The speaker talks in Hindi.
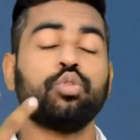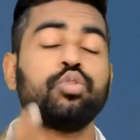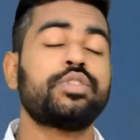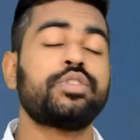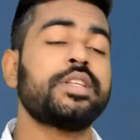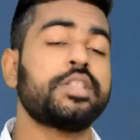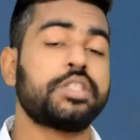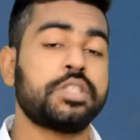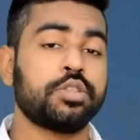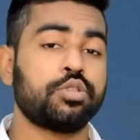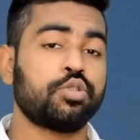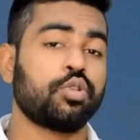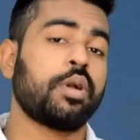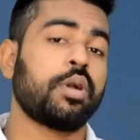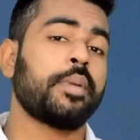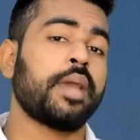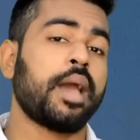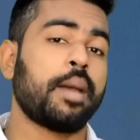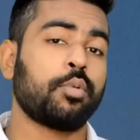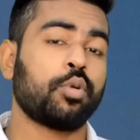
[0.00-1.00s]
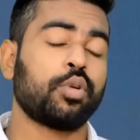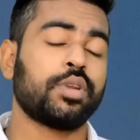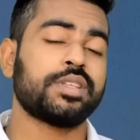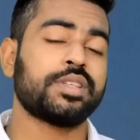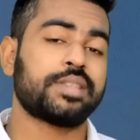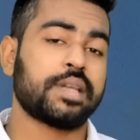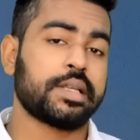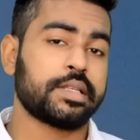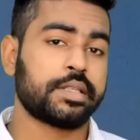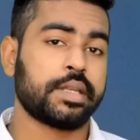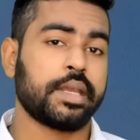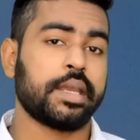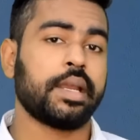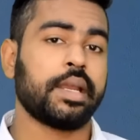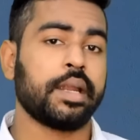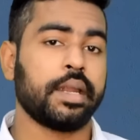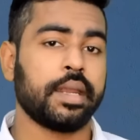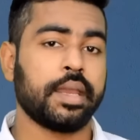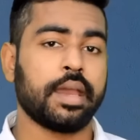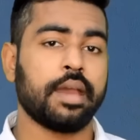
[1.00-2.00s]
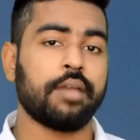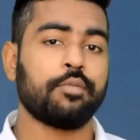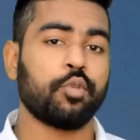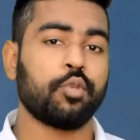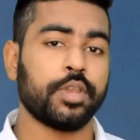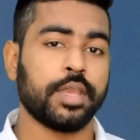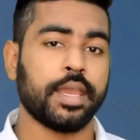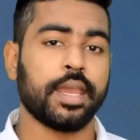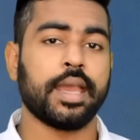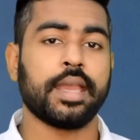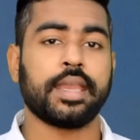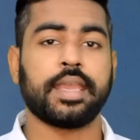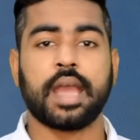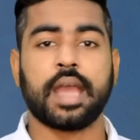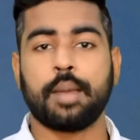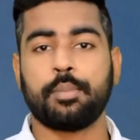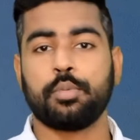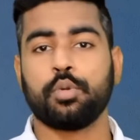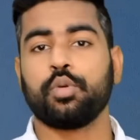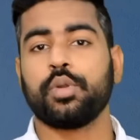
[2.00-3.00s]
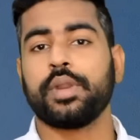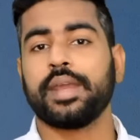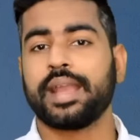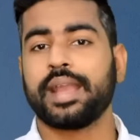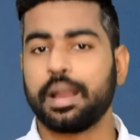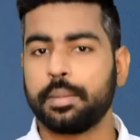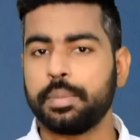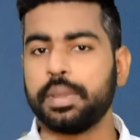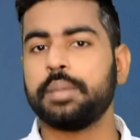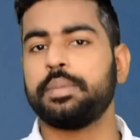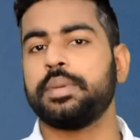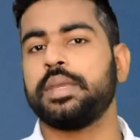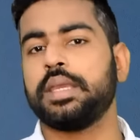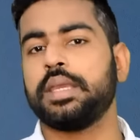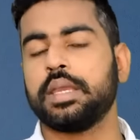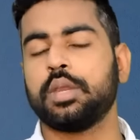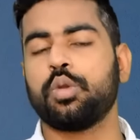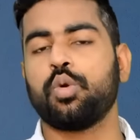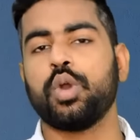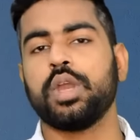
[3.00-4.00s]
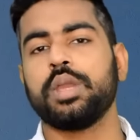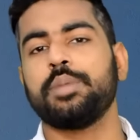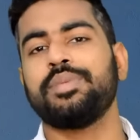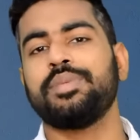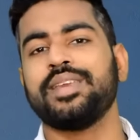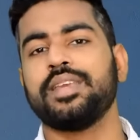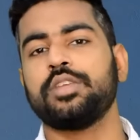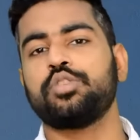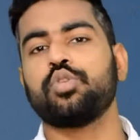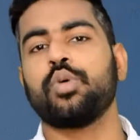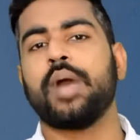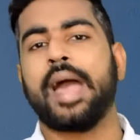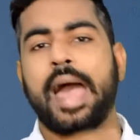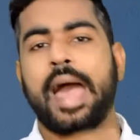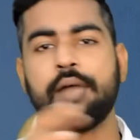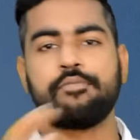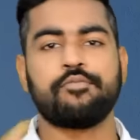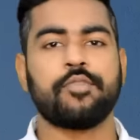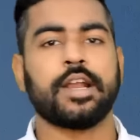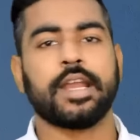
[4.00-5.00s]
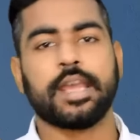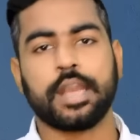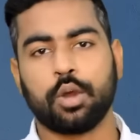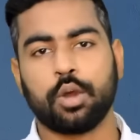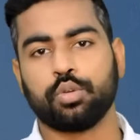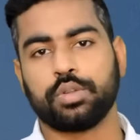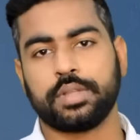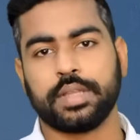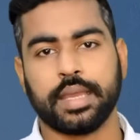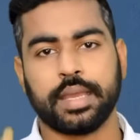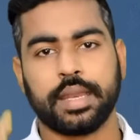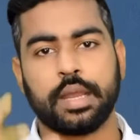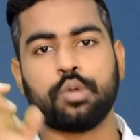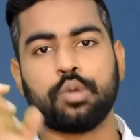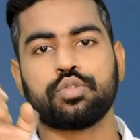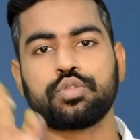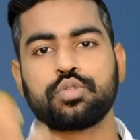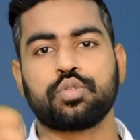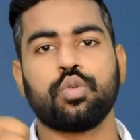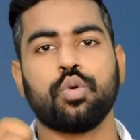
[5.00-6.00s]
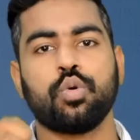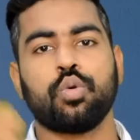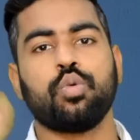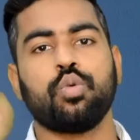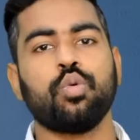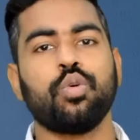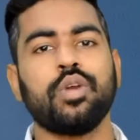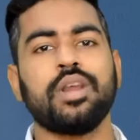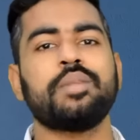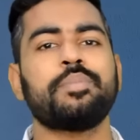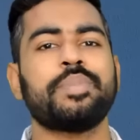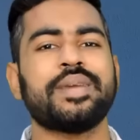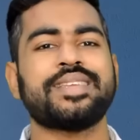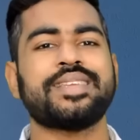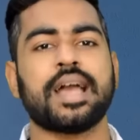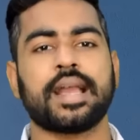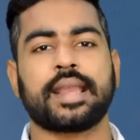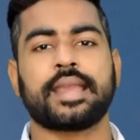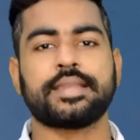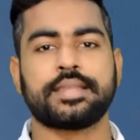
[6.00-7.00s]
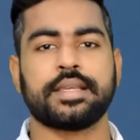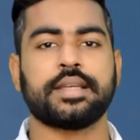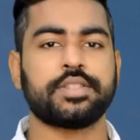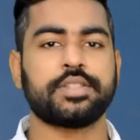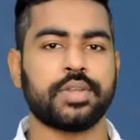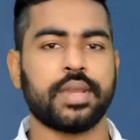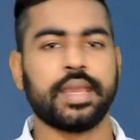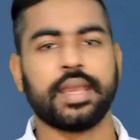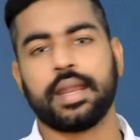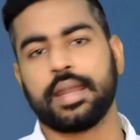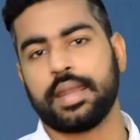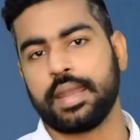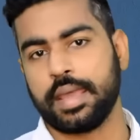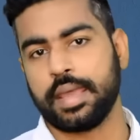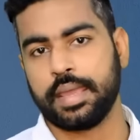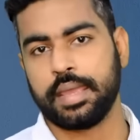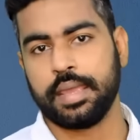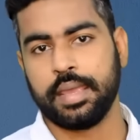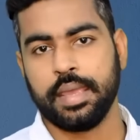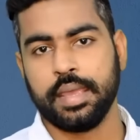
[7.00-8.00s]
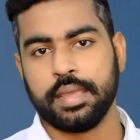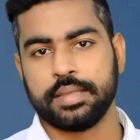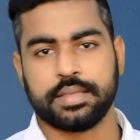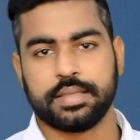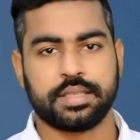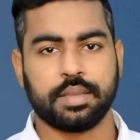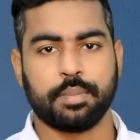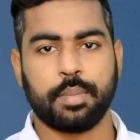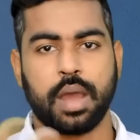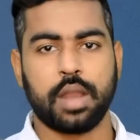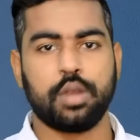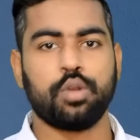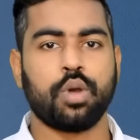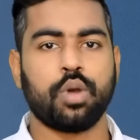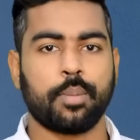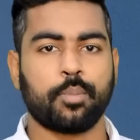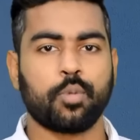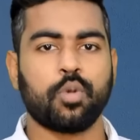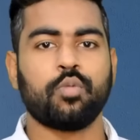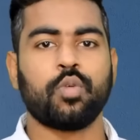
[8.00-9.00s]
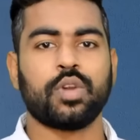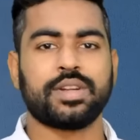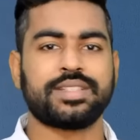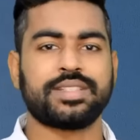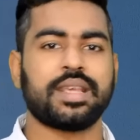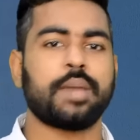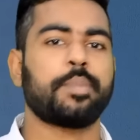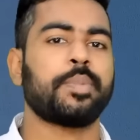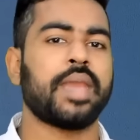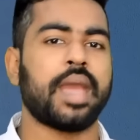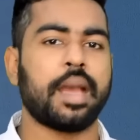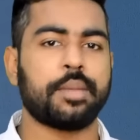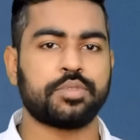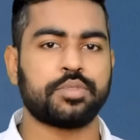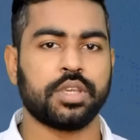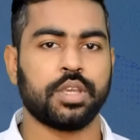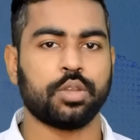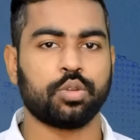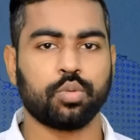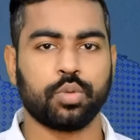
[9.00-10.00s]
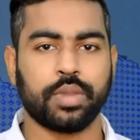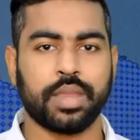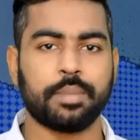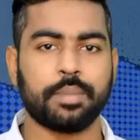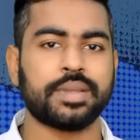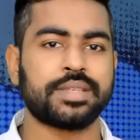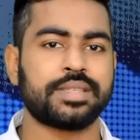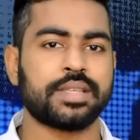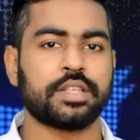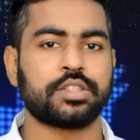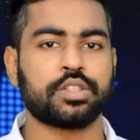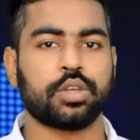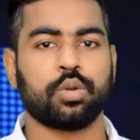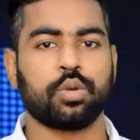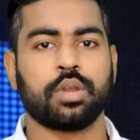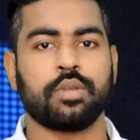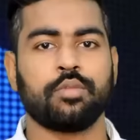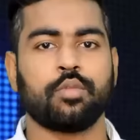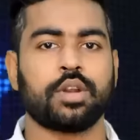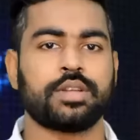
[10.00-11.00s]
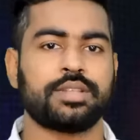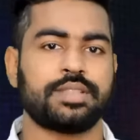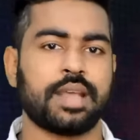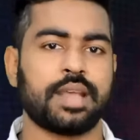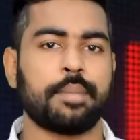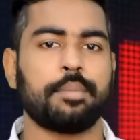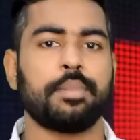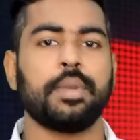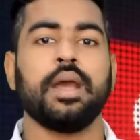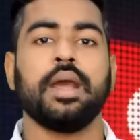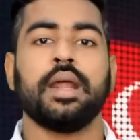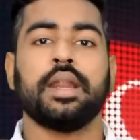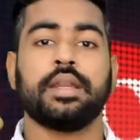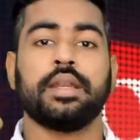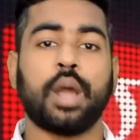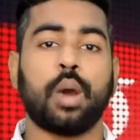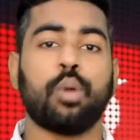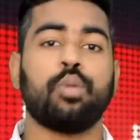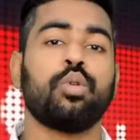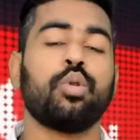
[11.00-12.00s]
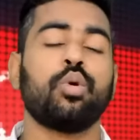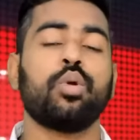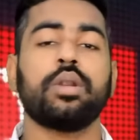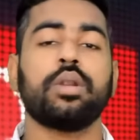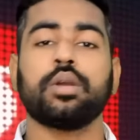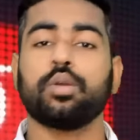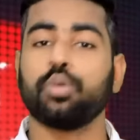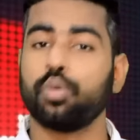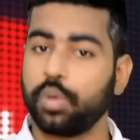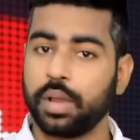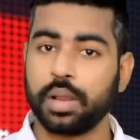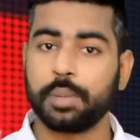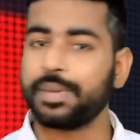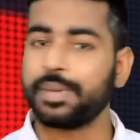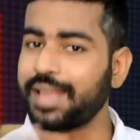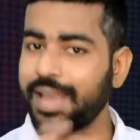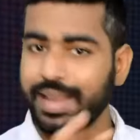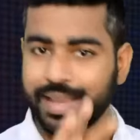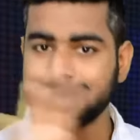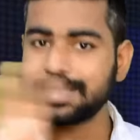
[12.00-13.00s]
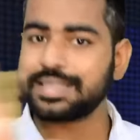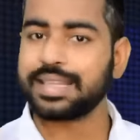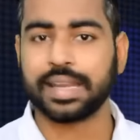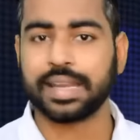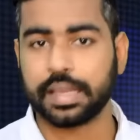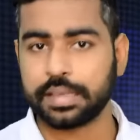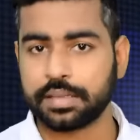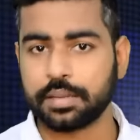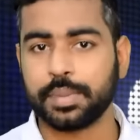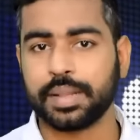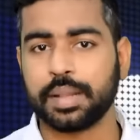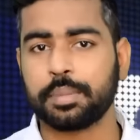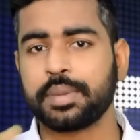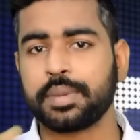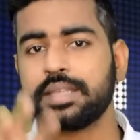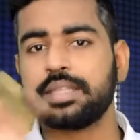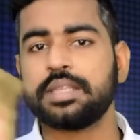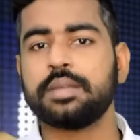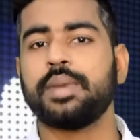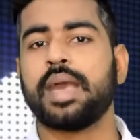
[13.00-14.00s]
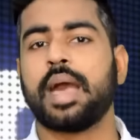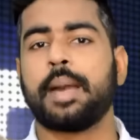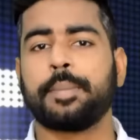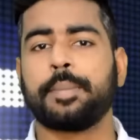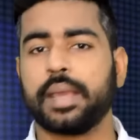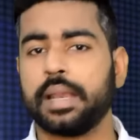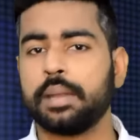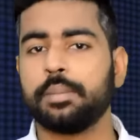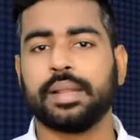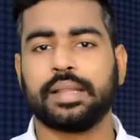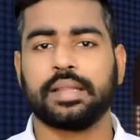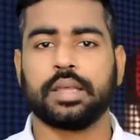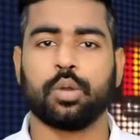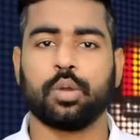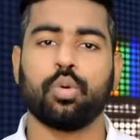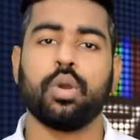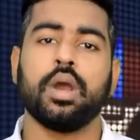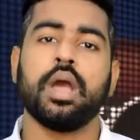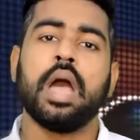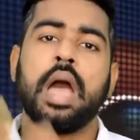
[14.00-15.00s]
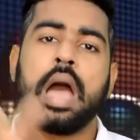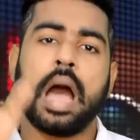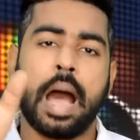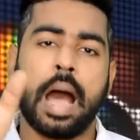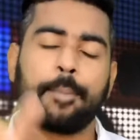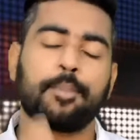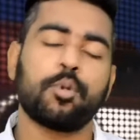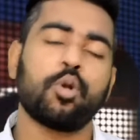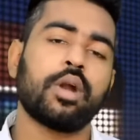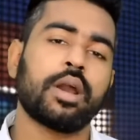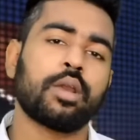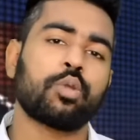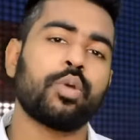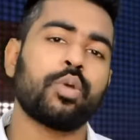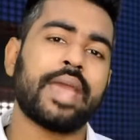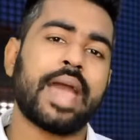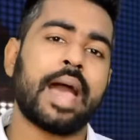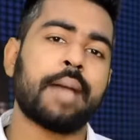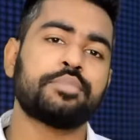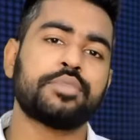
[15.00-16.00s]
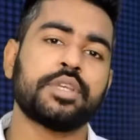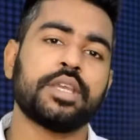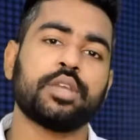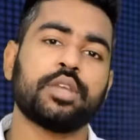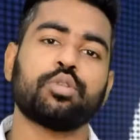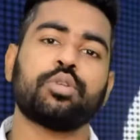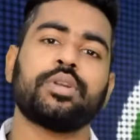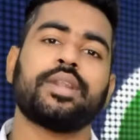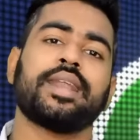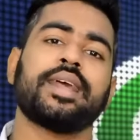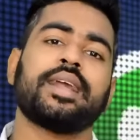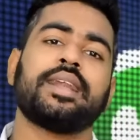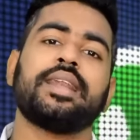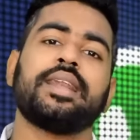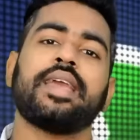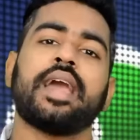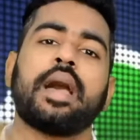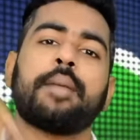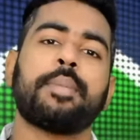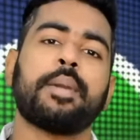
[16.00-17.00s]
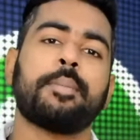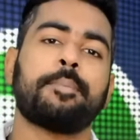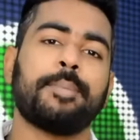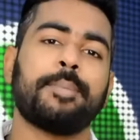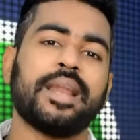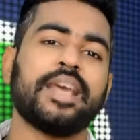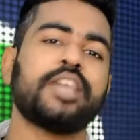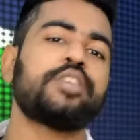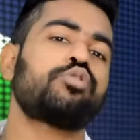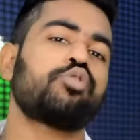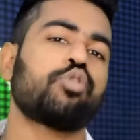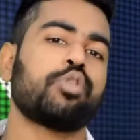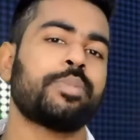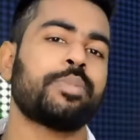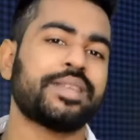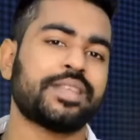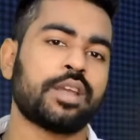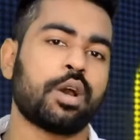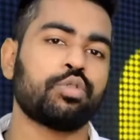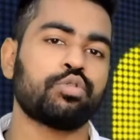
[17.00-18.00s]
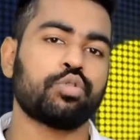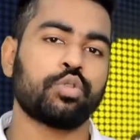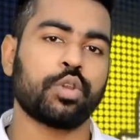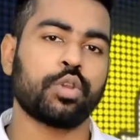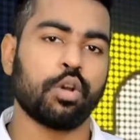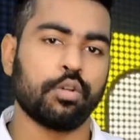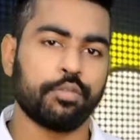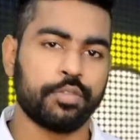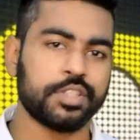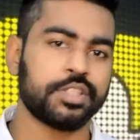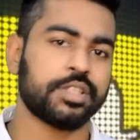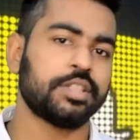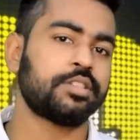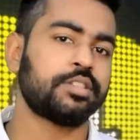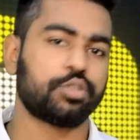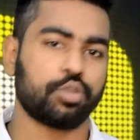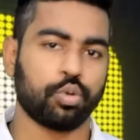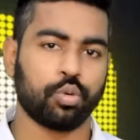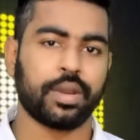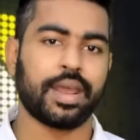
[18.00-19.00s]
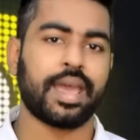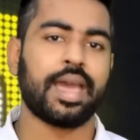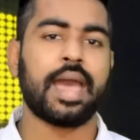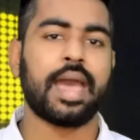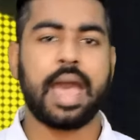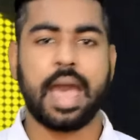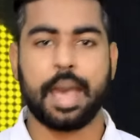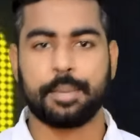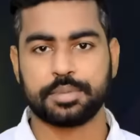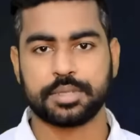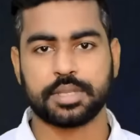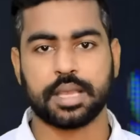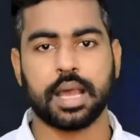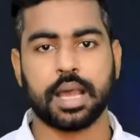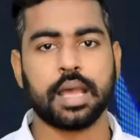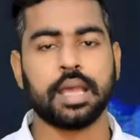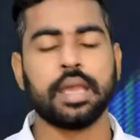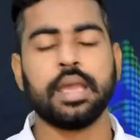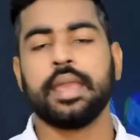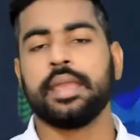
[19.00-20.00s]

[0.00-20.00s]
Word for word: दूसरी चीज जो कभी आप लोगों ने सर्च नहीं करनी है वो ये है कि आप लोगों ने कभी भी कोई भी जो ऐप वगैरह होती है ना उसको गूगल पे जाके सर्च नहीं करना है जैसे मान लो आपको व्हाट्सएप की ऐप चाहिए तो ये मत सर्च करो कि व्हाट्सएप डाउनलोड गूगल पे जाके इस तरीके से मतलब किसी भी ऐप के लिए मत करो आपको अगर कोई ऐप चाहिए तो डायरेक्टली यहाँ पे प्ले स्टोर पे जाओ जो कि ऑफिशियल स्टोर है ऐप्स का